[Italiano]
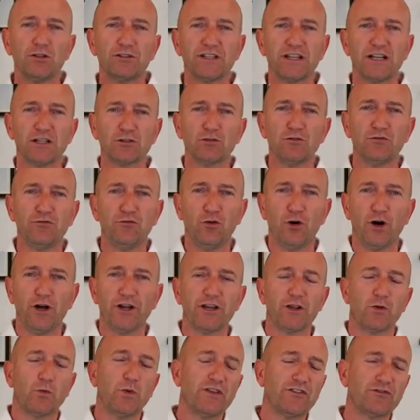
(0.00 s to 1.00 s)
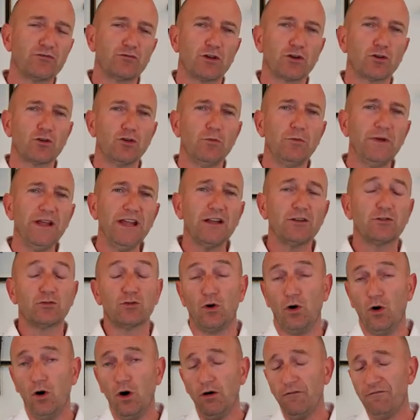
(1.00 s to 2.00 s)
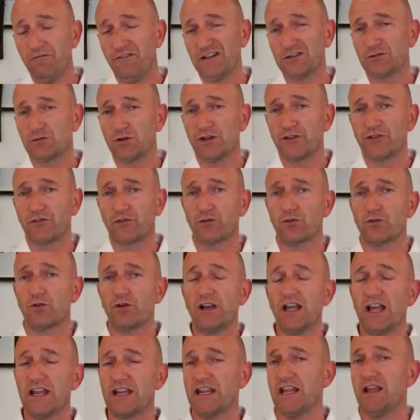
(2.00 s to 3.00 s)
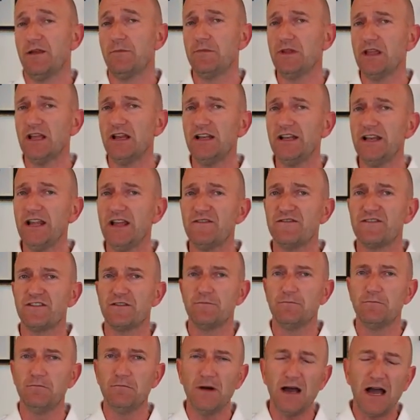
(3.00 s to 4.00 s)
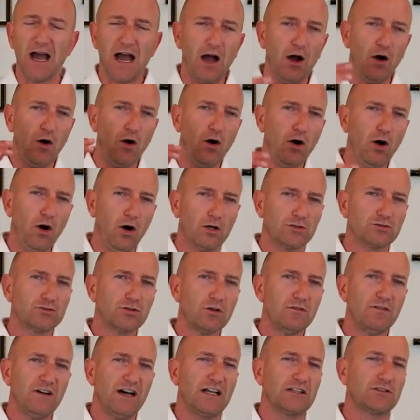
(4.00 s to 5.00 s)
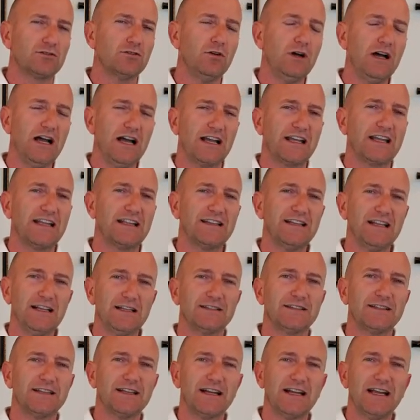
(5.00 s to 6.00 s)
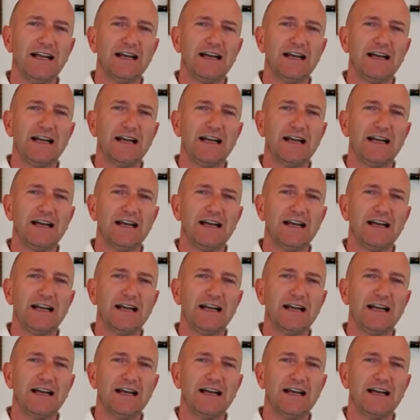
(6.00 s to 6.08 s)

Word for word: ho tirato fuori questo argomento, ho fatto lezioni online ai miei allievi, ma ho trovato anche tanti